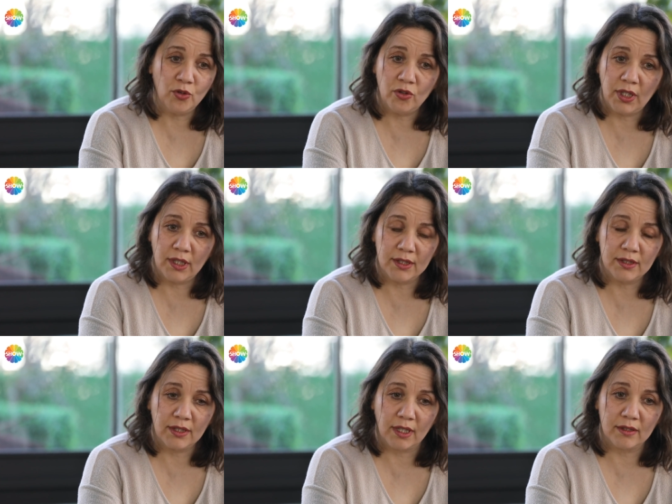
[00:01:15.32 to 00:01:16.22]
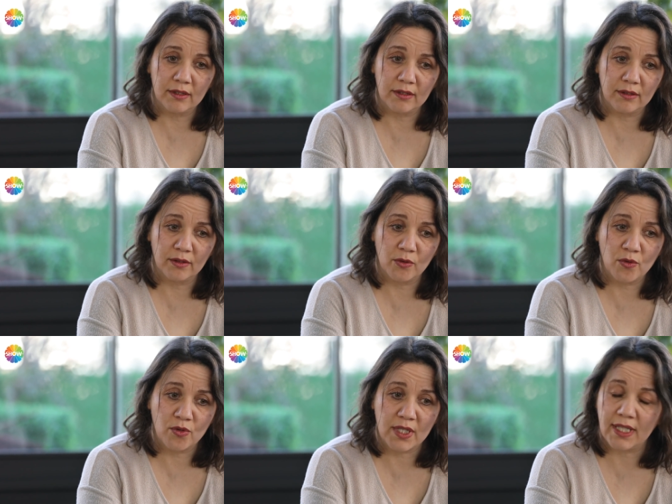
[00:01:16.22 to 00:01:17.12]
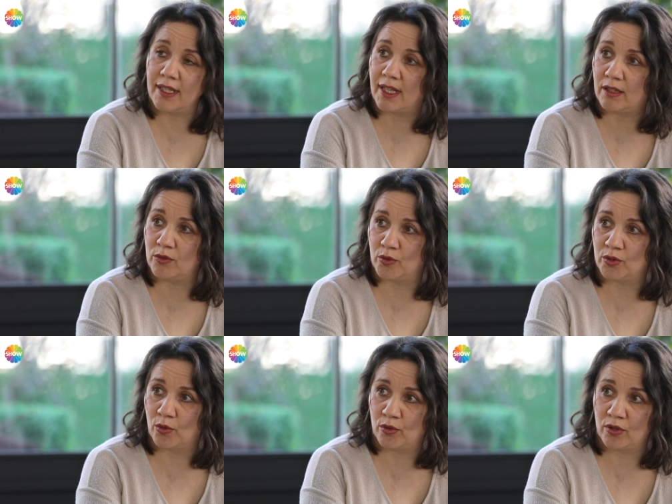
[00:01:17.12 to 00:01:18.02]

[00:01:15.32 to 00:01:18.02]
Bir gün Hilal'in kuzeni geldi onu